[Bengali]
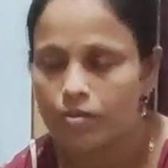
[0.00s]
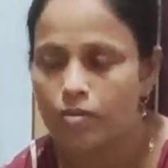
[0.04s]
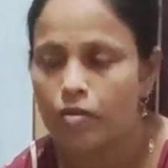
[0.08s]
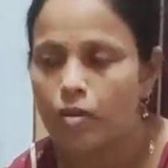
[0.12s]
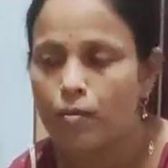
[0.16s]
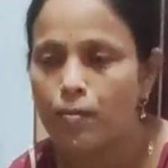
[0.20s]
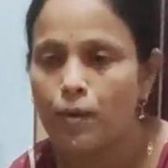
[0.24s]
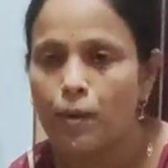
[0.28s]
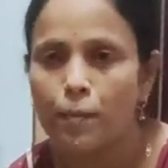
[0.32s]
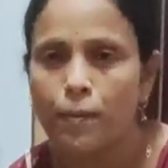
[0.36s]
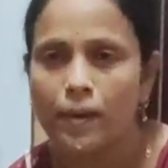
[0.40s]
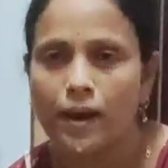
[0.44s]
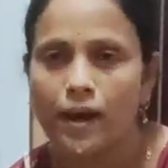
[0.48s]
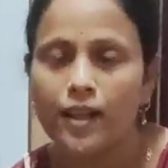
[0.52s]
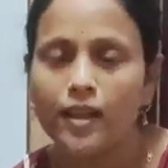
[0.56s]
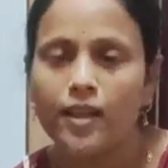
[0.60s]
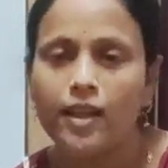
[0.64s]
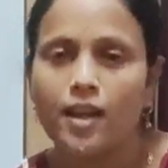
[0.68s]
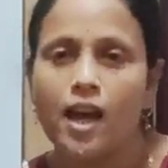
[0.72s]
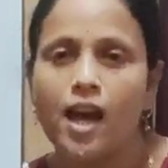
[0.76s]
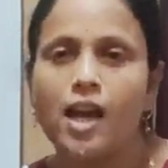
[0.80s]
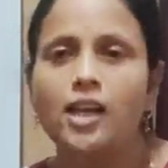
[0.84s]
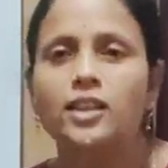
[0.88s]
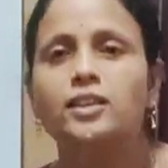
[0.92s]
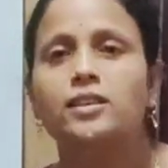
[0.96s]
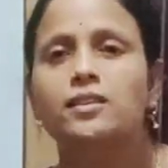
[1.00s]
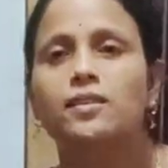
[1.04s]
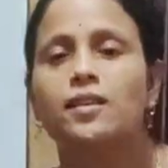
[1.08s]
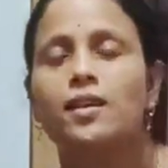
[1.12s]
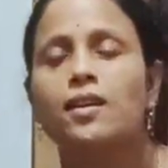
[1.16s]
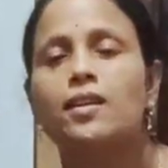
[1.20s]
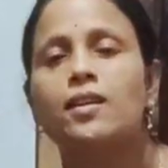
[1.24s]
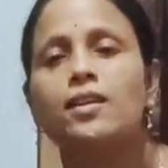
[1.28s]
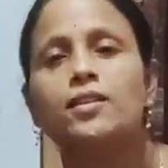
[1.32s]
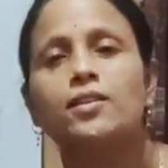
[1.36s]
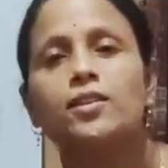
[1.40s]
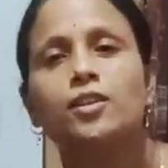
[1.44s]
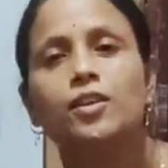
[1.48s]
ওর পাপা আর কি আসতে
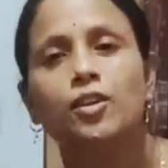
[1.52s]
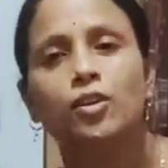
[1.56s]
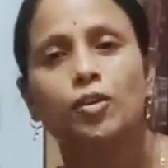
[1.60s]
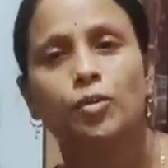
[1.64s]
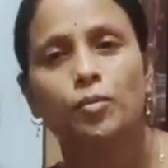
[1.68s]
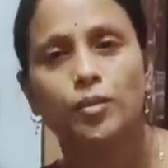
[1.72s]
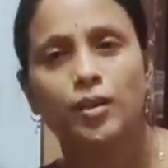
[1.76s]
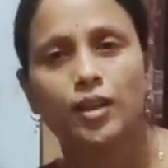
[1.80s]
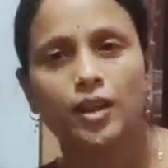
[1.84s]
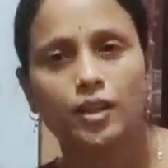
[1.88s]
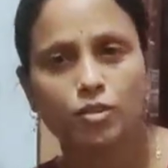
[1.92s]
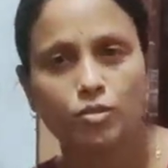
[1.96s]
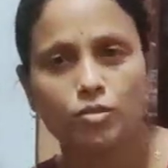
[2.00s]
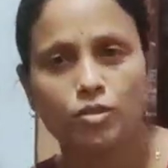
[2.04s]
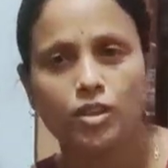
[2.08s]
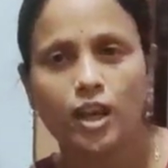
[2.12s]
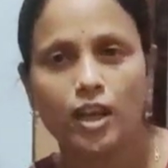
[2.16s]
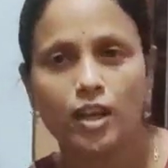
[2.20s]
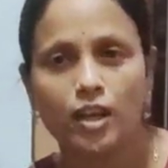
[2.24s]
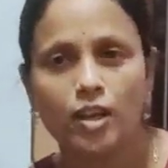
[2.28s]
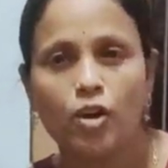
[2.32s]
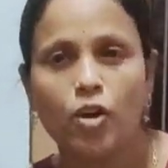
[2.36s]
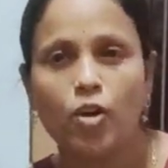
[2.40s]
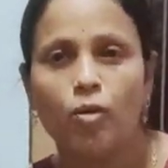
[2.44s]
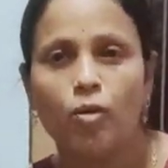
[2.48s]
ইয়ে হবে একটু দেরি